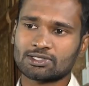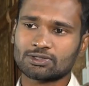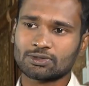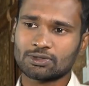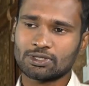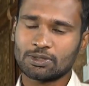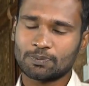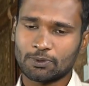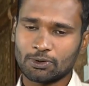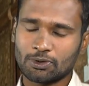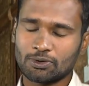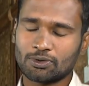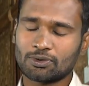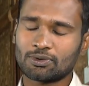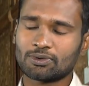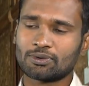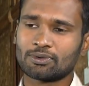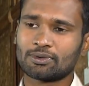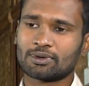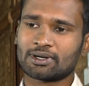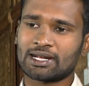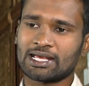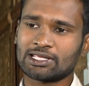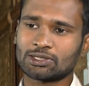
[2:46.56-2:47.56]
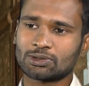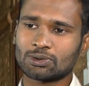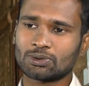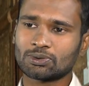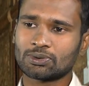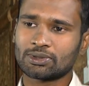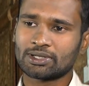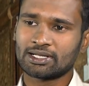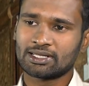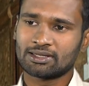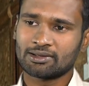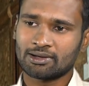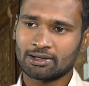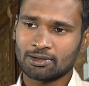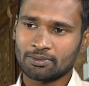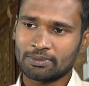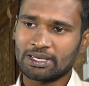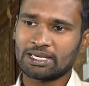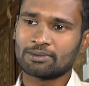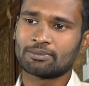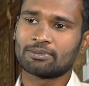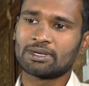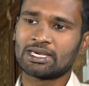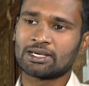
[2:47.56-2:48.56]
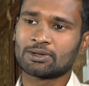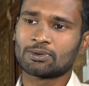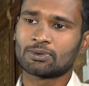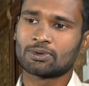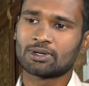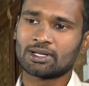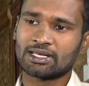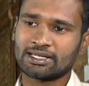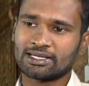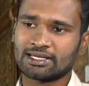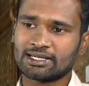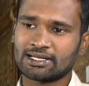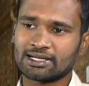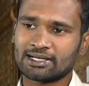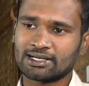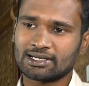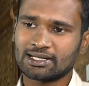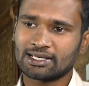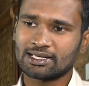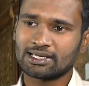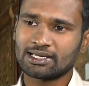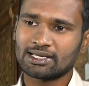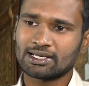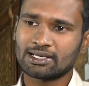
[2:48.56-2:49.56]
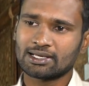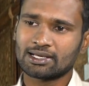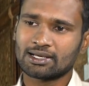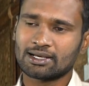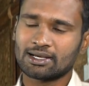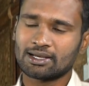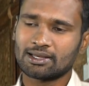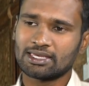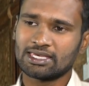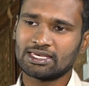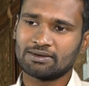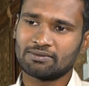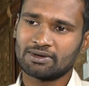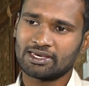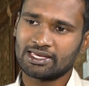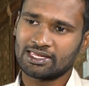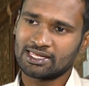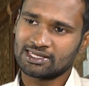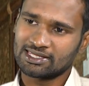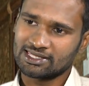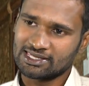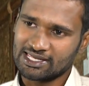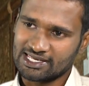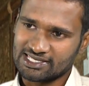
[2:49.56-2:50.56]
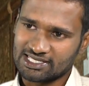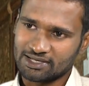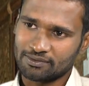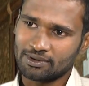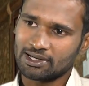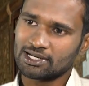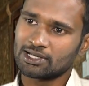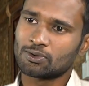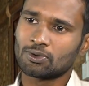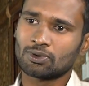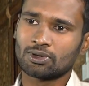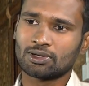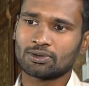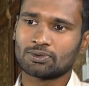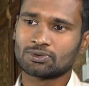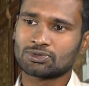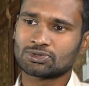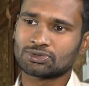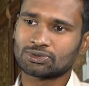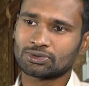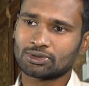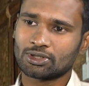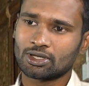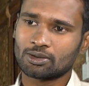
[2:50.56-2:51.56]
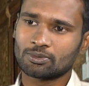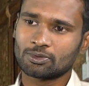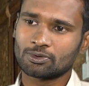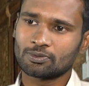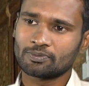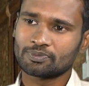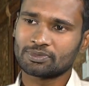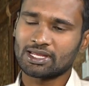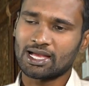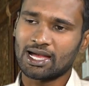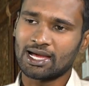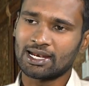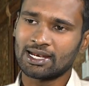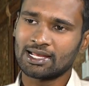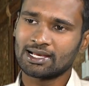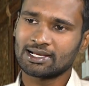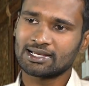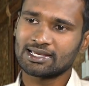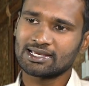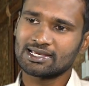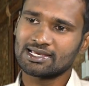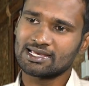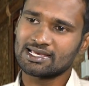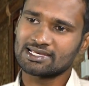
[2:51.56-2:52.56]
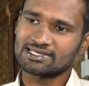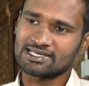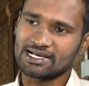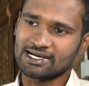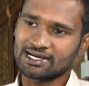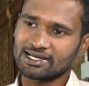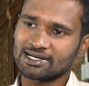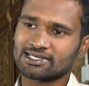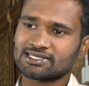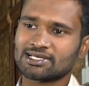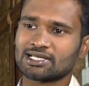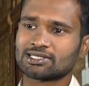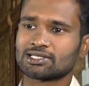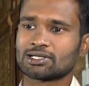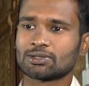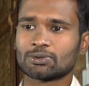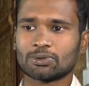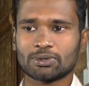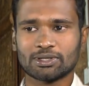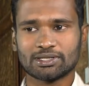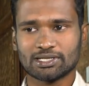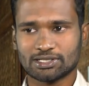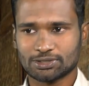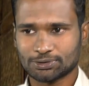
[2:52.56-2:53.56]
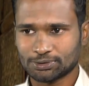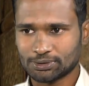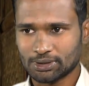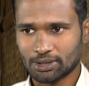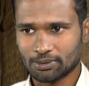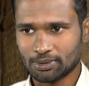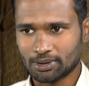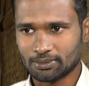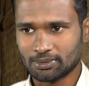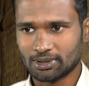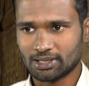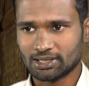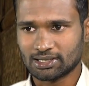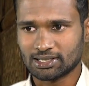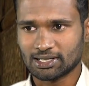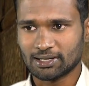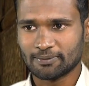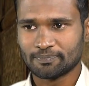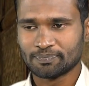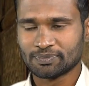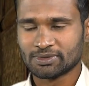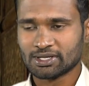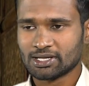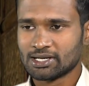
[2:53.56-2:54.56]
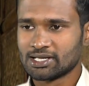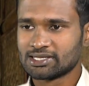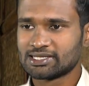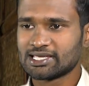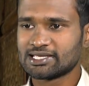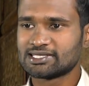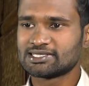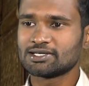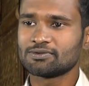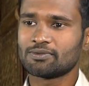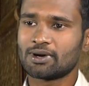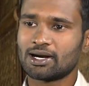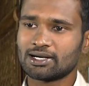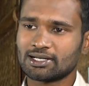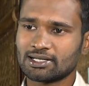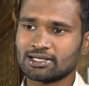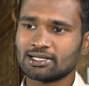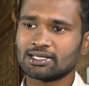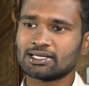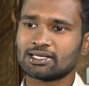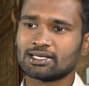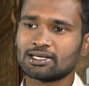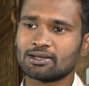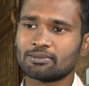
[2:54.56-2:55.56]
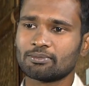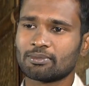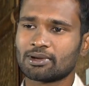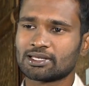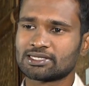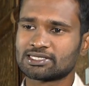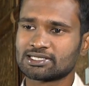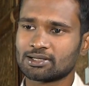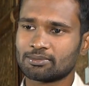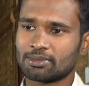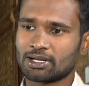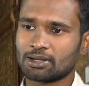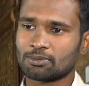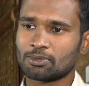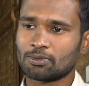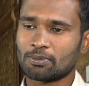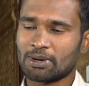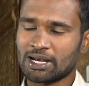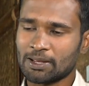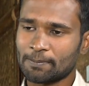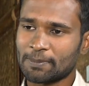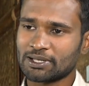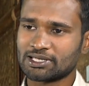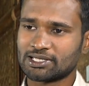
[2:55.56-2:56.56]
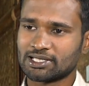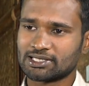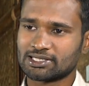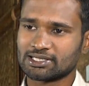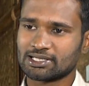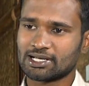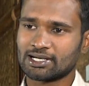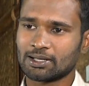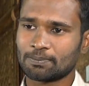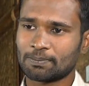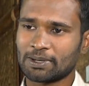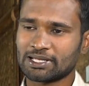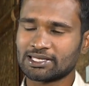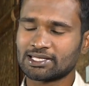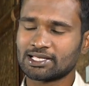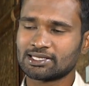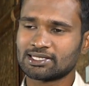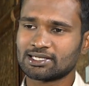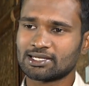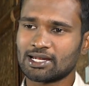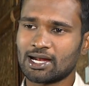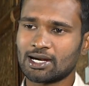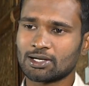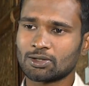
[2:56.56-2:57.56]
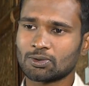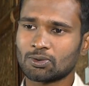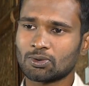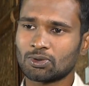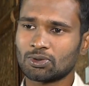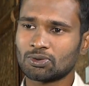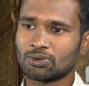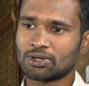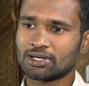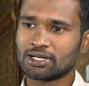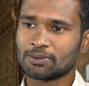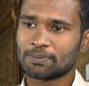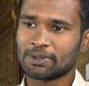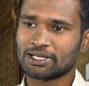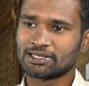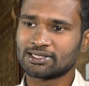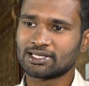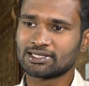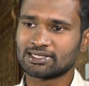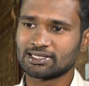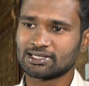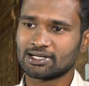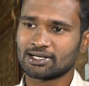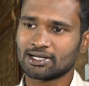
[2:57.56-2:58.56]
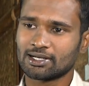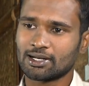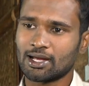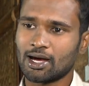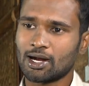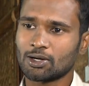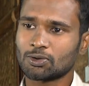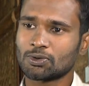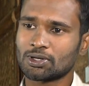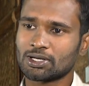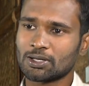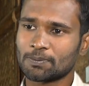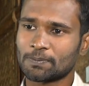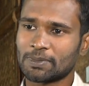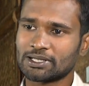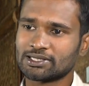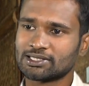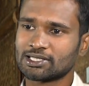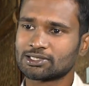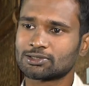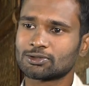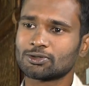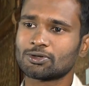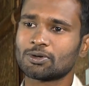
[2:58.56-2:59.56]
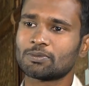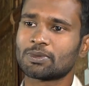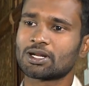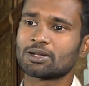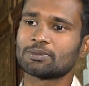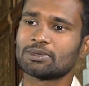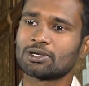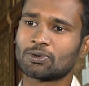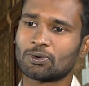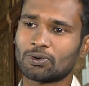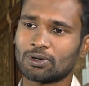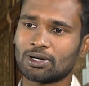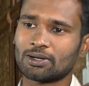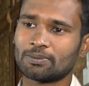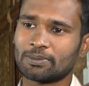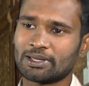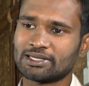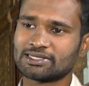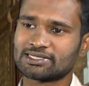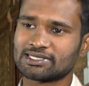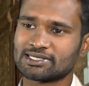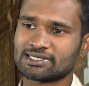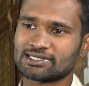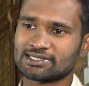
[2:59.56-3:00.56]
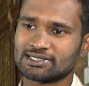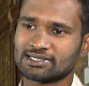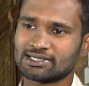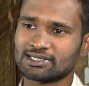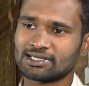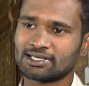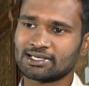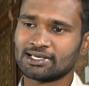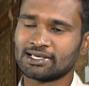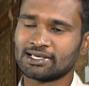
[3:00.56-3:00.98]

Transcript: సో ఇప్పుడు రైతులు అనే వాళ్ళు మేము మేము కూడా ఏంటి అంటే ఇవి ఏదైతే దేశవాళీ కోళ్ళు ఉంచుతున్నామో అలాగే సంకరణ జాతులను కూడా తెస్తున్నాం అనమాట తెచ్చి వాటిని మంచిగా మనము మన పద్ధతి అంటే పద్ధతి నాటుకోలు అనే పద్ధతి అంటే నాటు అనే పద్ధతిలో మనం ఈ కోళ్ళను పెంచేసి